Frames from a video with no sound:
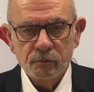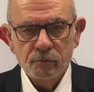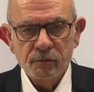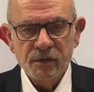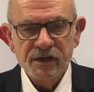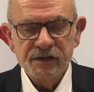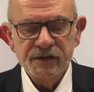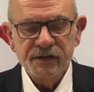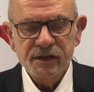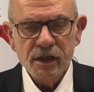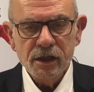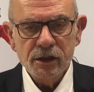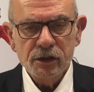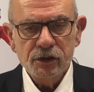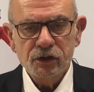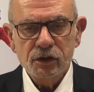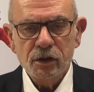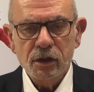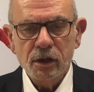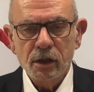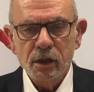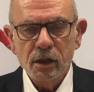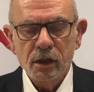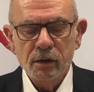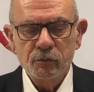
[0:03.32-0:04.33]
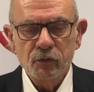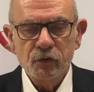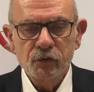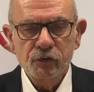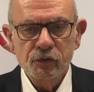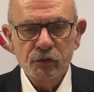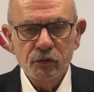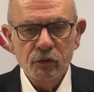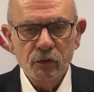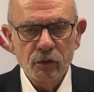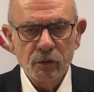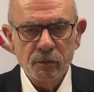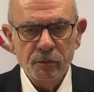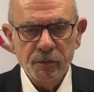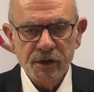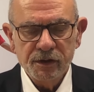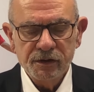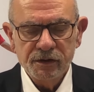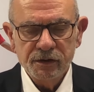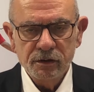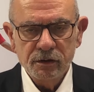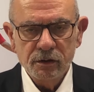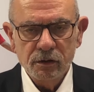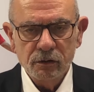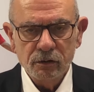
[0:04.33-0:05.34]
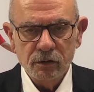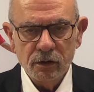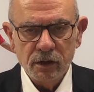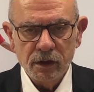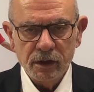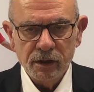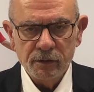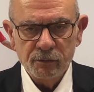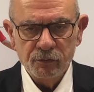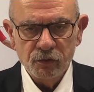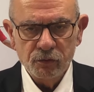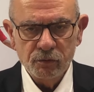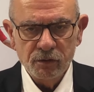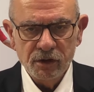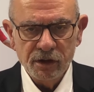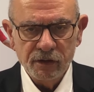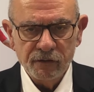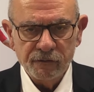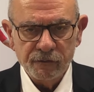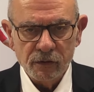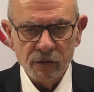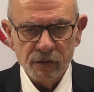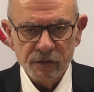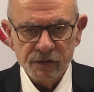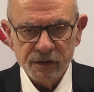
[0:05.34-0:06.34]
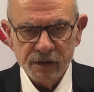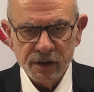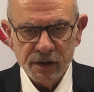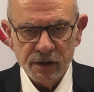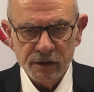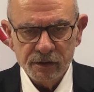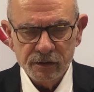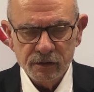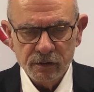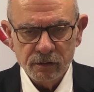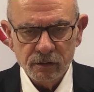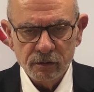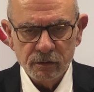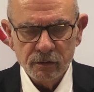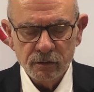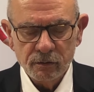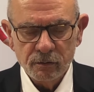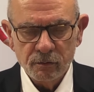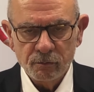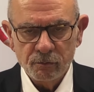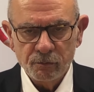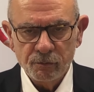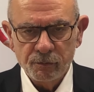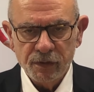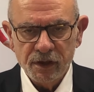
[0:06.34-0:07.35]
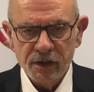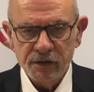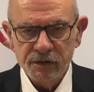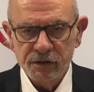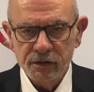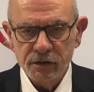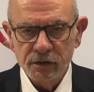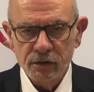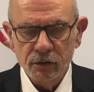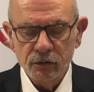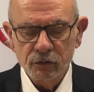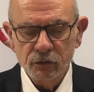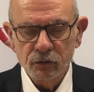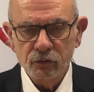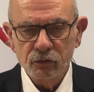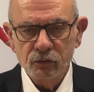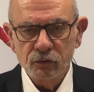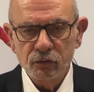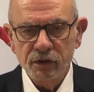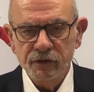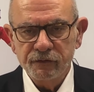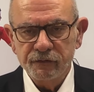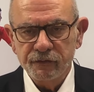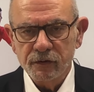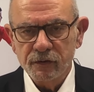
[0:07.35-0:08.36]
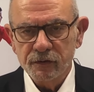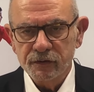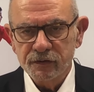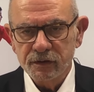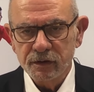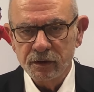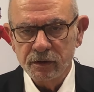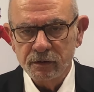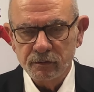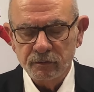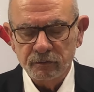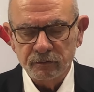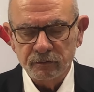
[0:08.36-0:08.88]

Message à Monsieur le Président de la République française, Président de tous les Français.